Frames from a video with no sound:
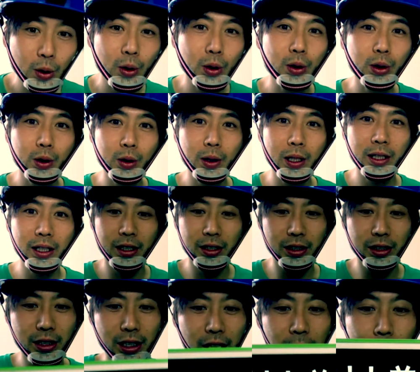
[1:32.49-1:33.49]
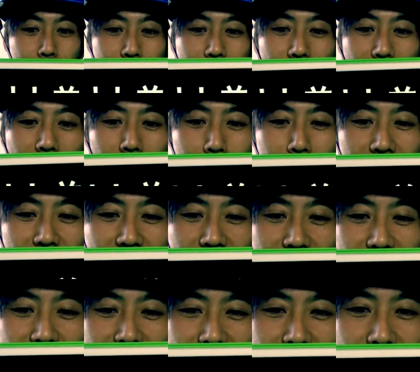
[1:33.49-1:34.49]
銅像はですね村上義
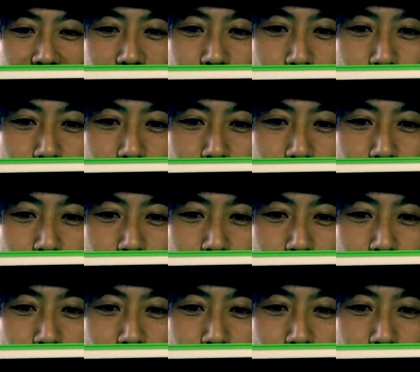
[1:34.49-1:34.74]
一さんの